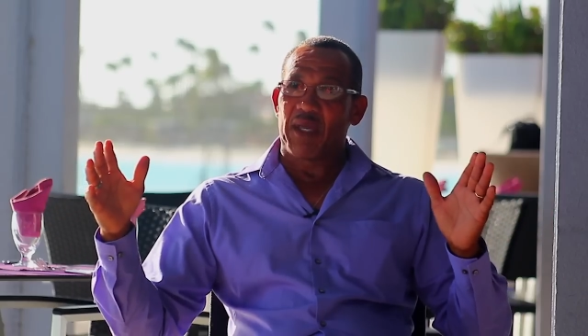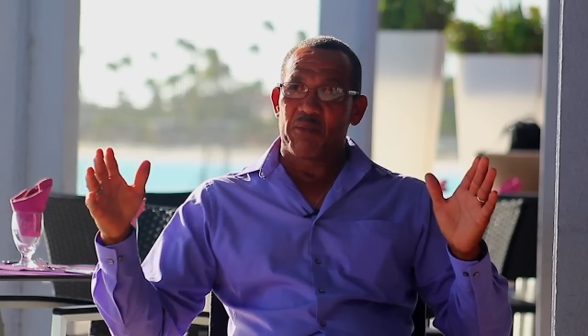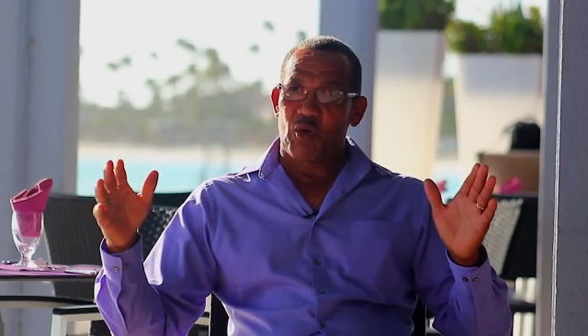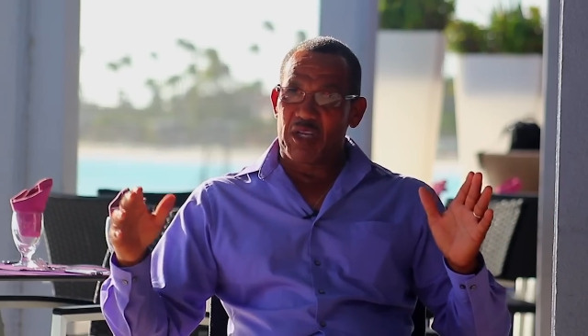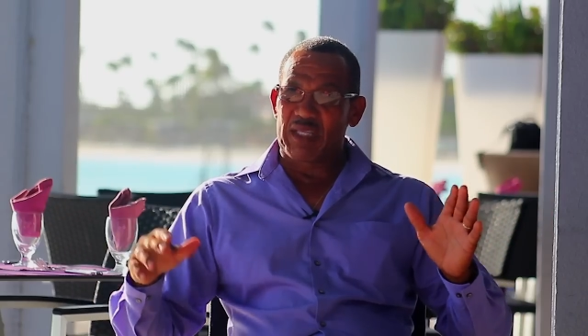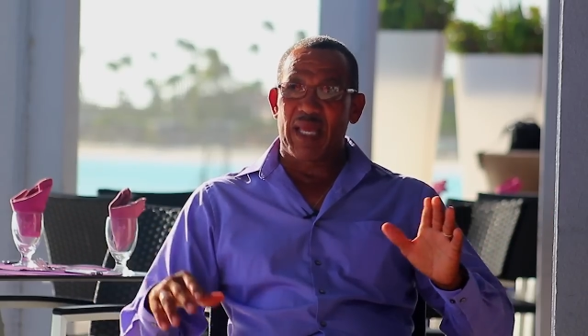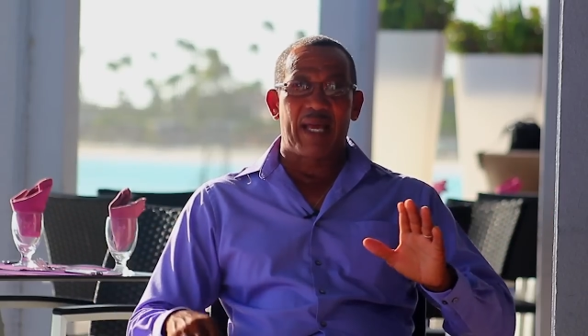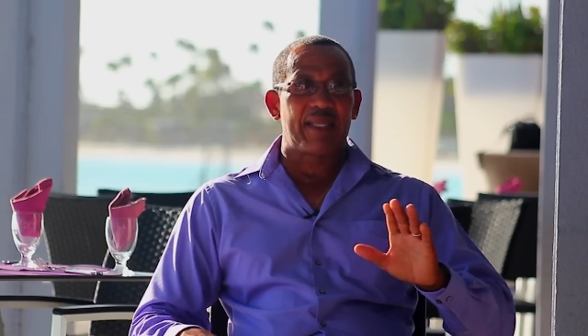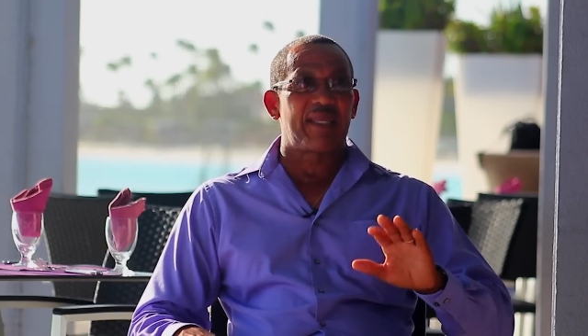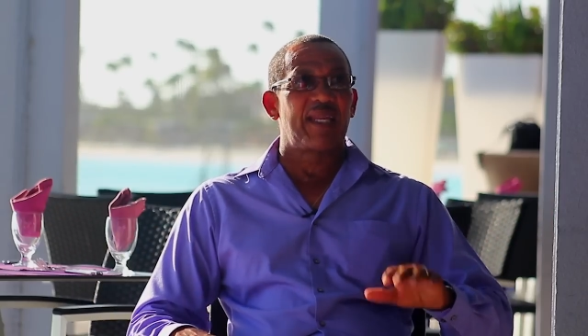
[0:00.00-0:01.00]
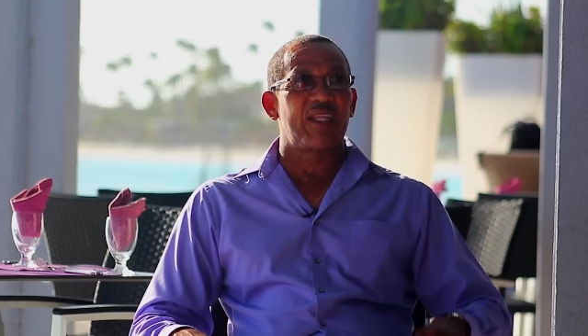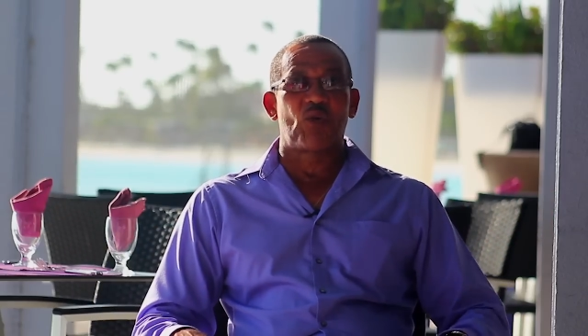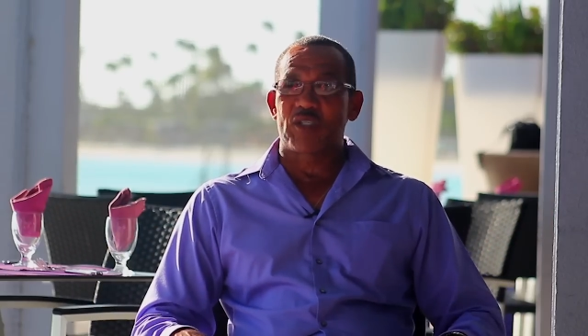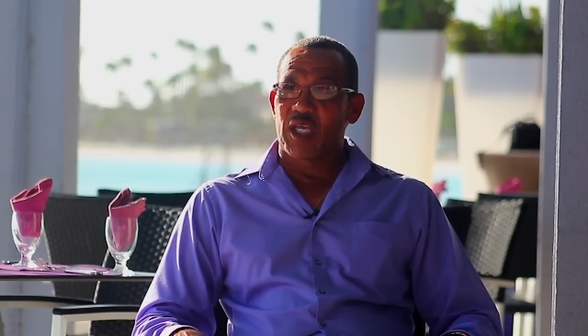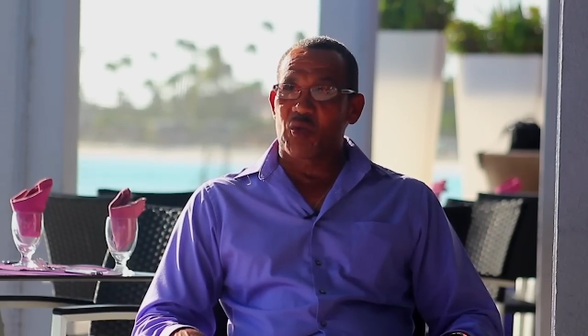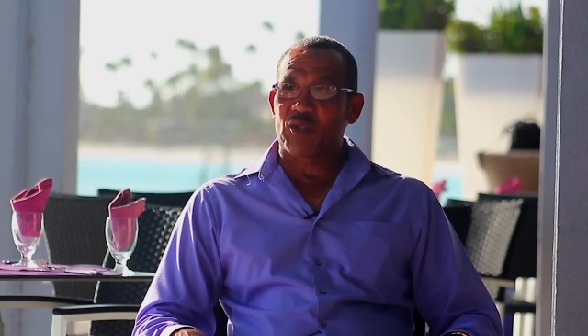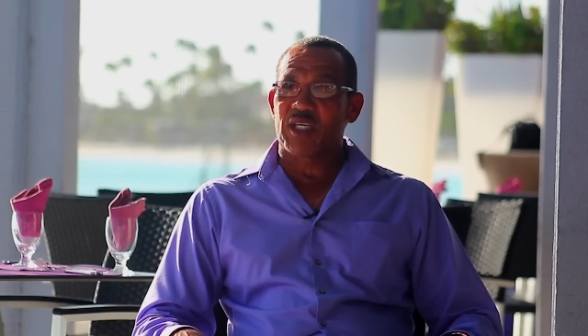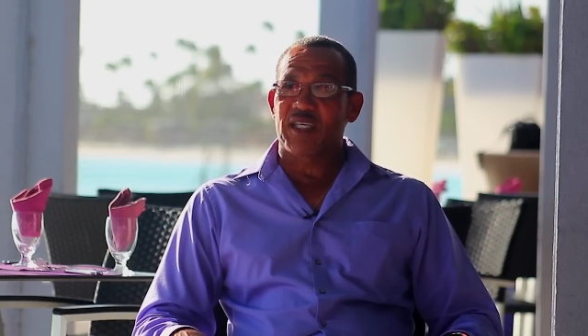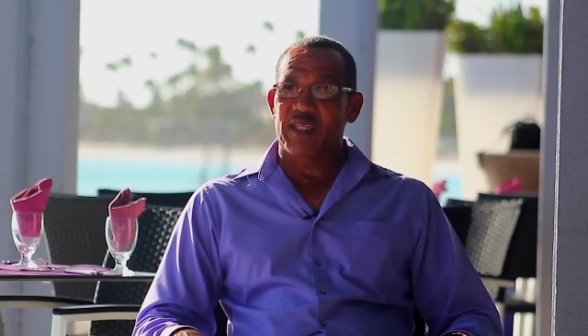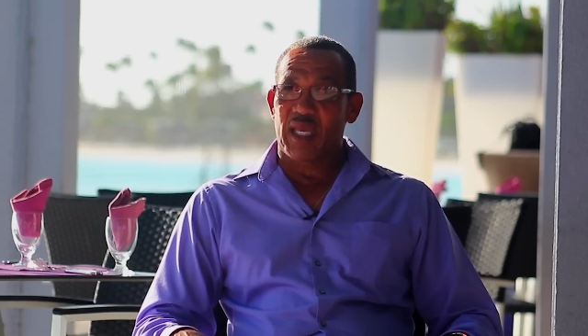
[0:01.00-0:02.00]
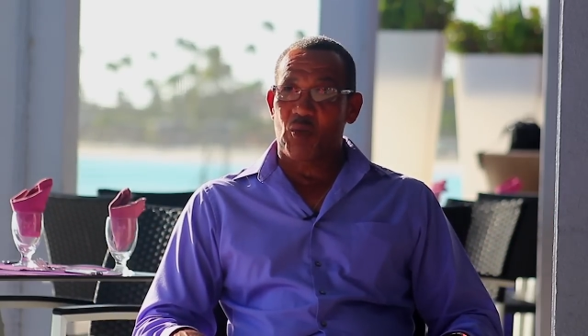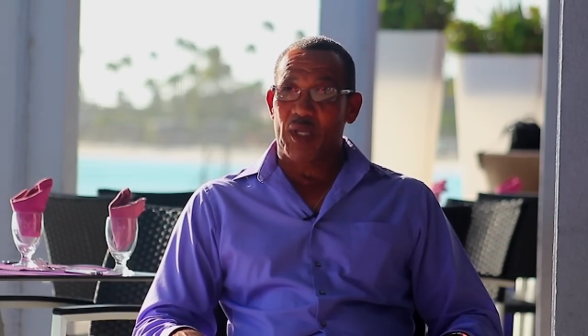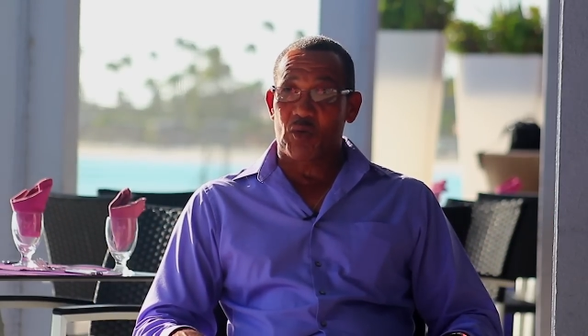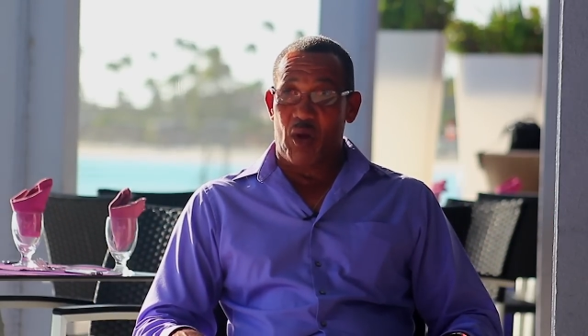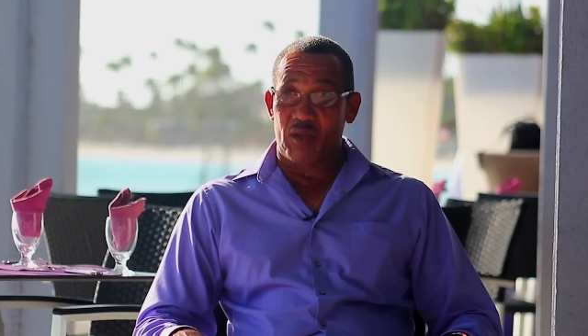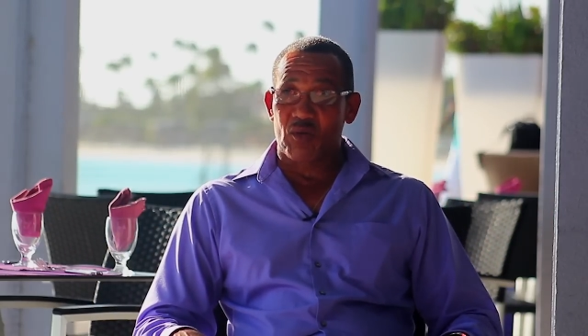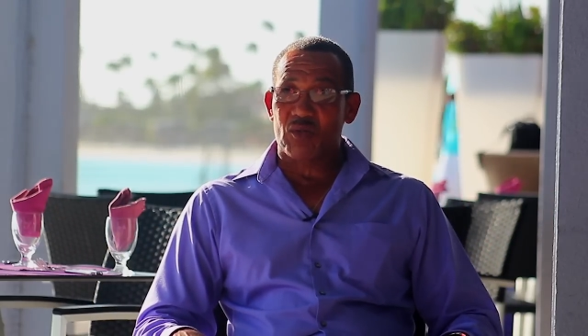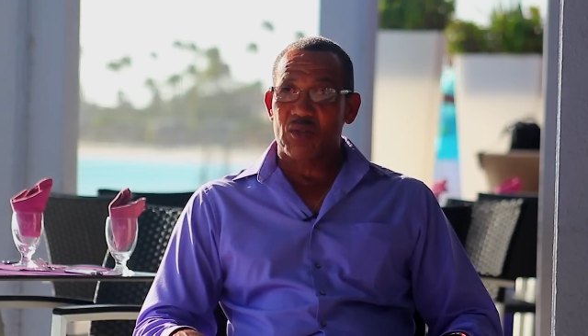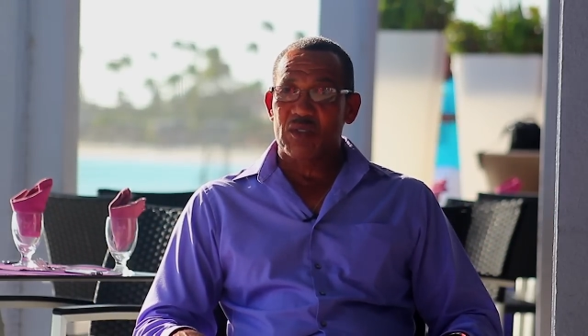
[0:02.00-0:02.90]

bien bonita, tiene 264 años,